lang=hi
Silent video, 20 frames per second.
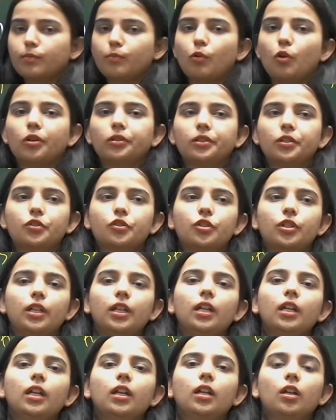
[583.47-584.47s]
बहुत
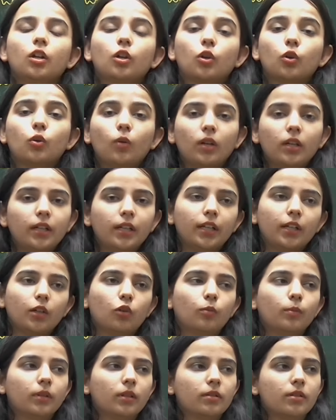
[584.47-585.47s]
अच्छी क्वालिटी
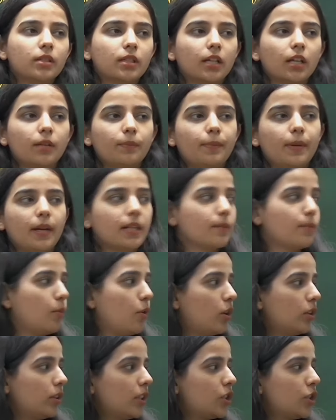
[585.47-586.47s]
हो मतलब जिसके पास
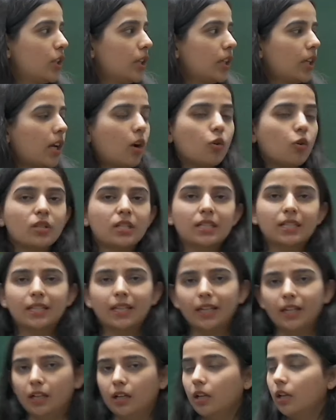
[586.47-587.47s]
बहुत अच्छी क्या हो
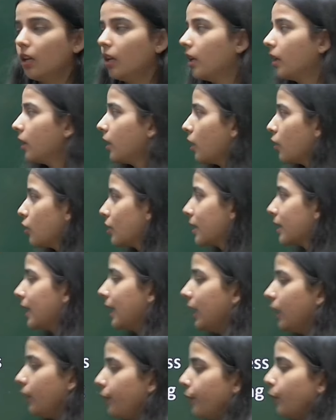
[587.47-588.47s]
स्किल ना
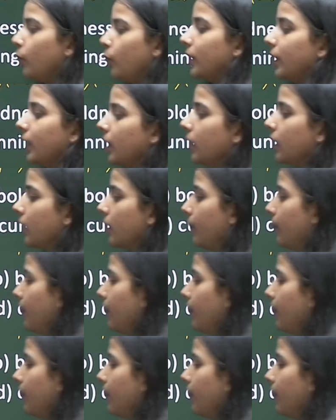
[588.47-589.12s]
स्किलफुल की अगर हम